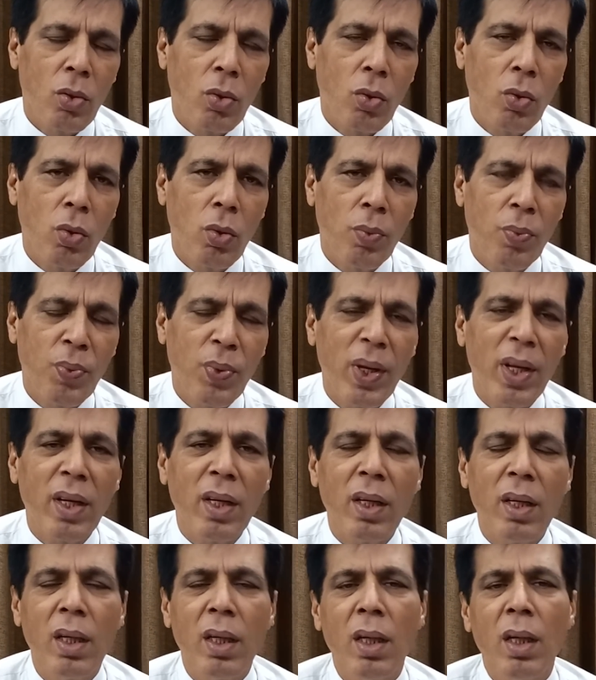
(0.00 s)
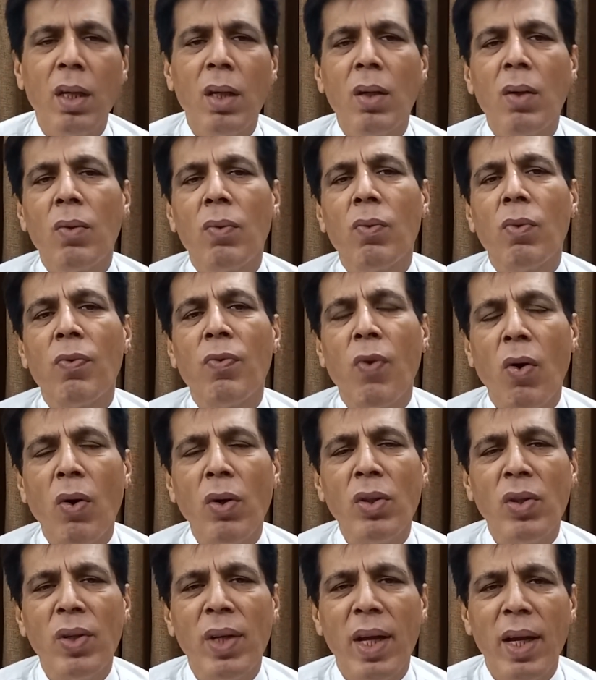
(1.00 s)
तो फिर वो
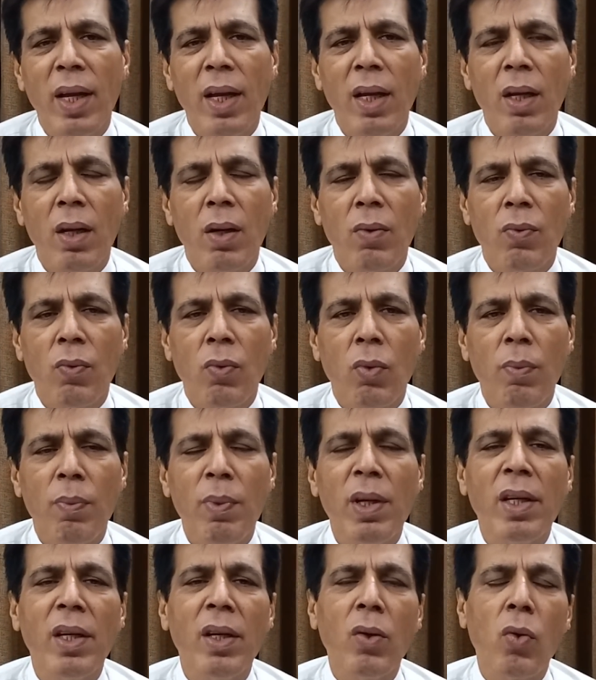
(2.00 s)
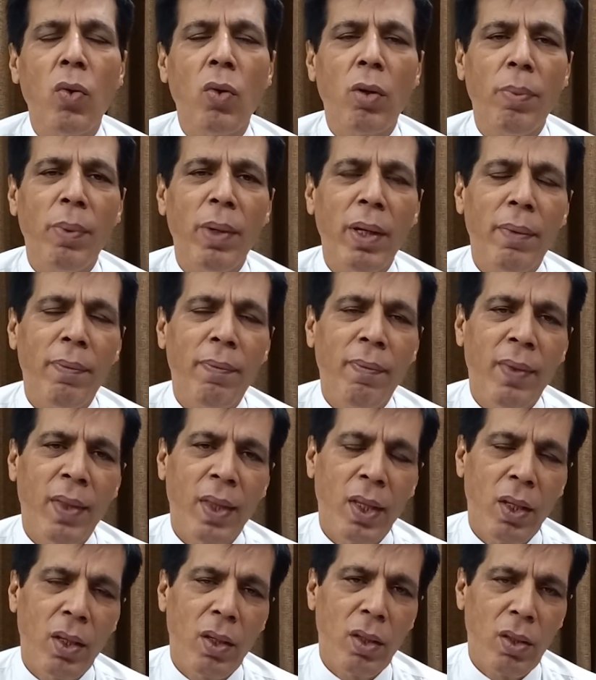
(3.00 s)
फौज जो है वो मिलिट्री कोर्ट में
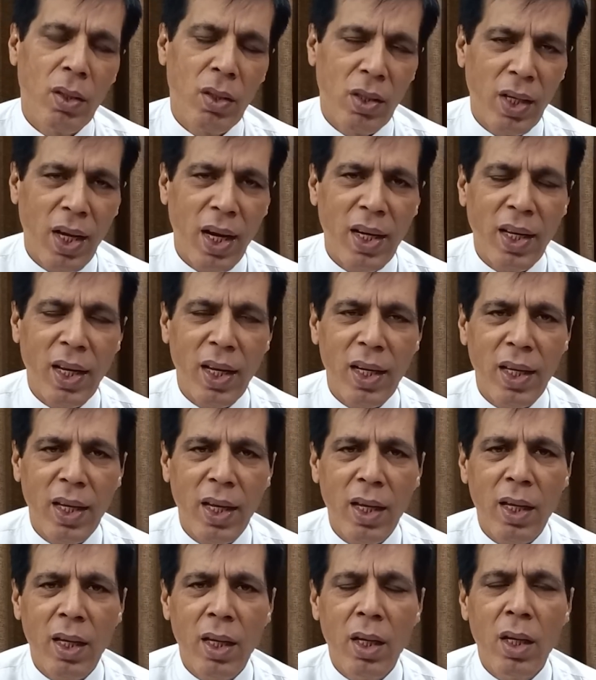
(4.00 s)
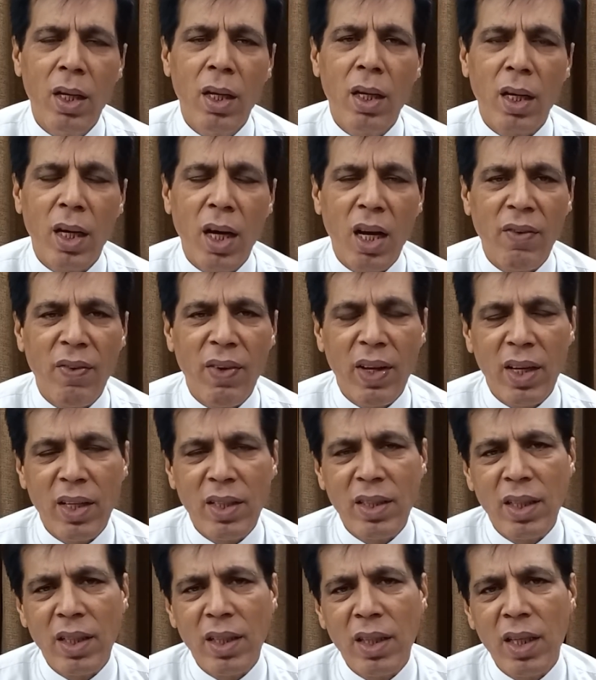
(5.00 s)
ट्रायल के लिए कार्रवाई कर
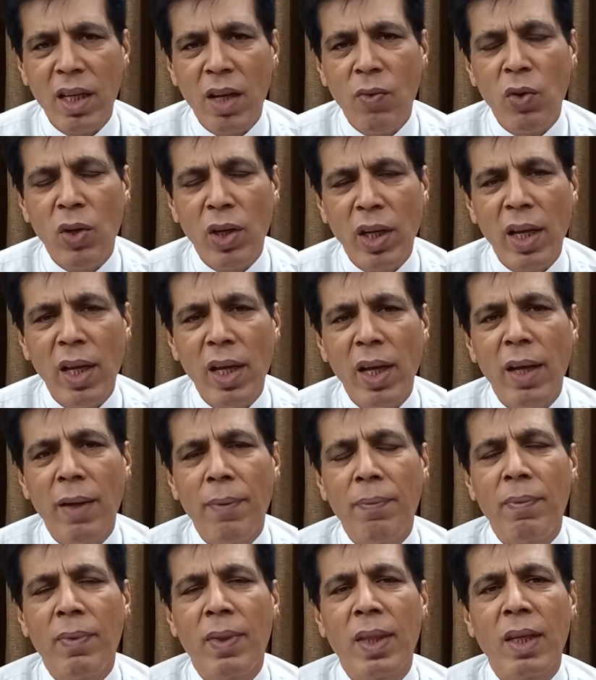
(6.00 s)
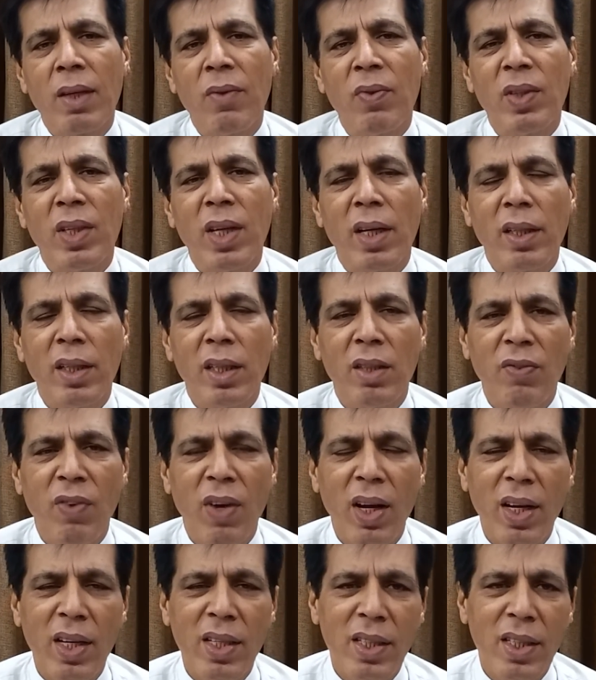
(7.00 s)
सकती है वो लिखेंगे वजारत
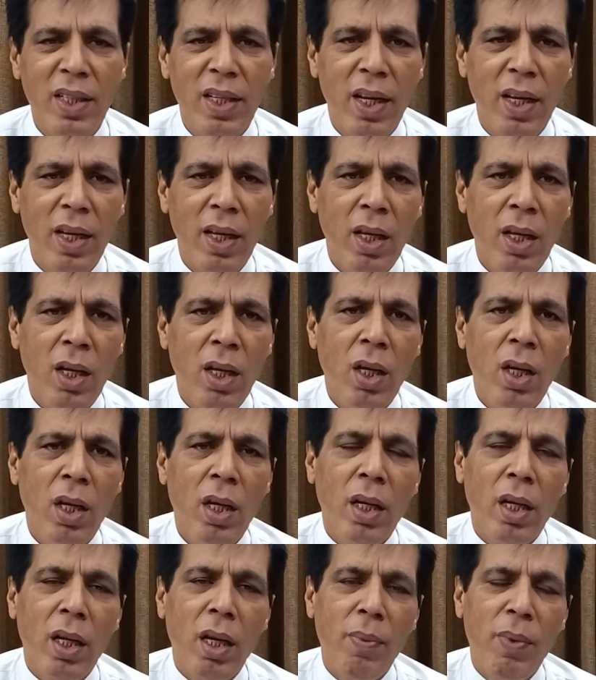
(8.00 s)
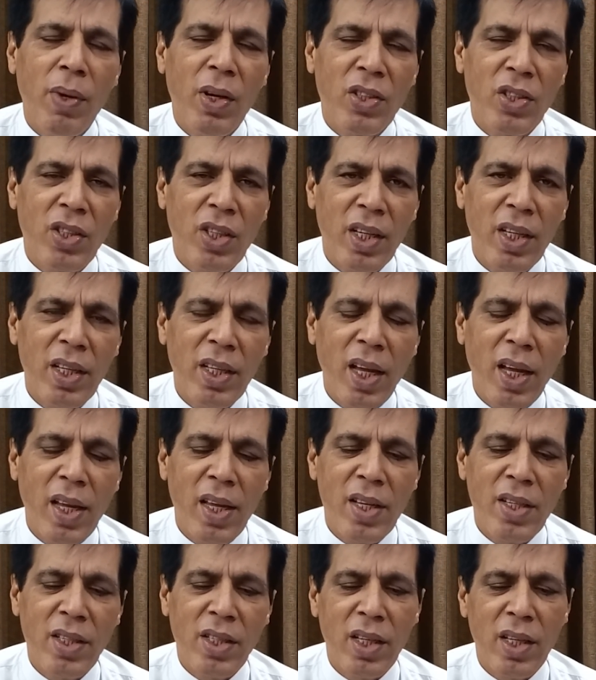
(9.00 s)
दफा के ज़रिए कि हमें कस्टडी
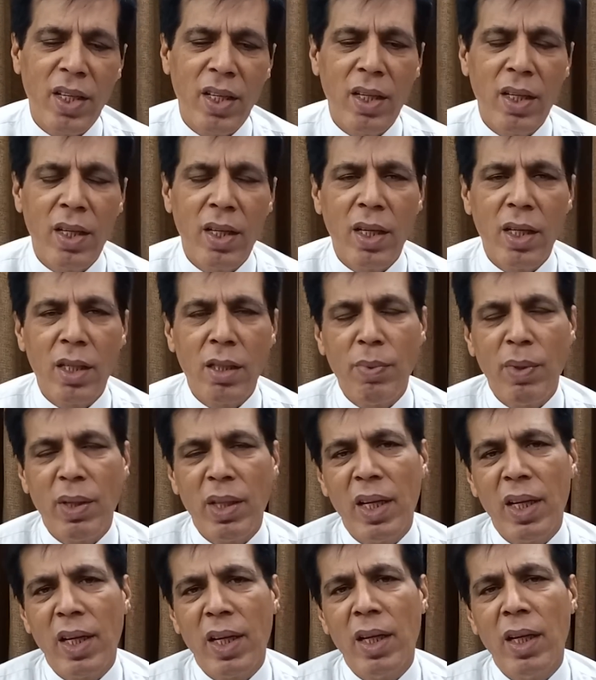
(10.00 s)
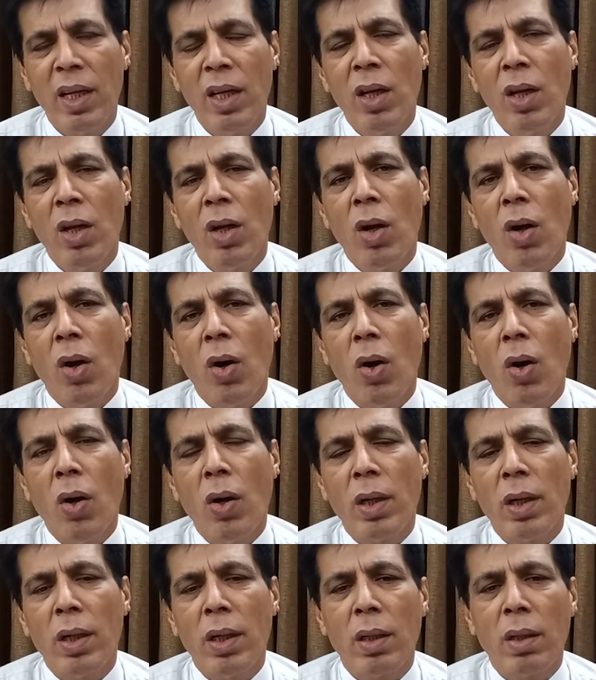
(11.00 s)
चाहिए इसकी इस बंदे की
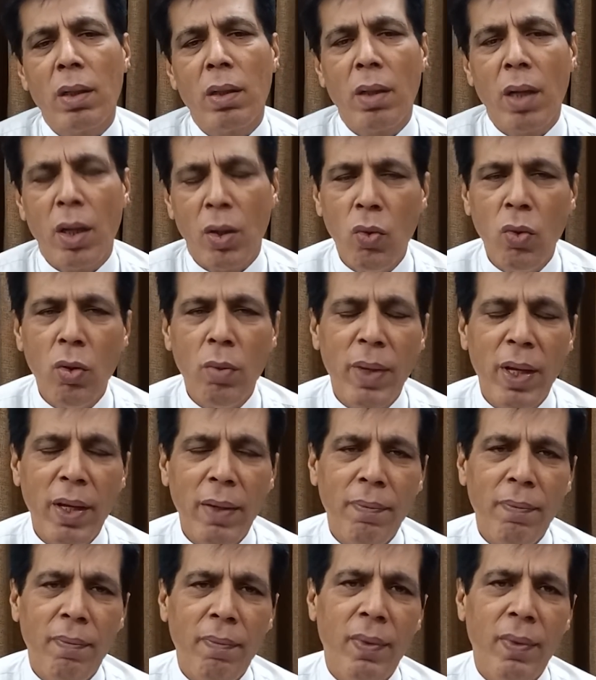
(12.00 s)
और कानून में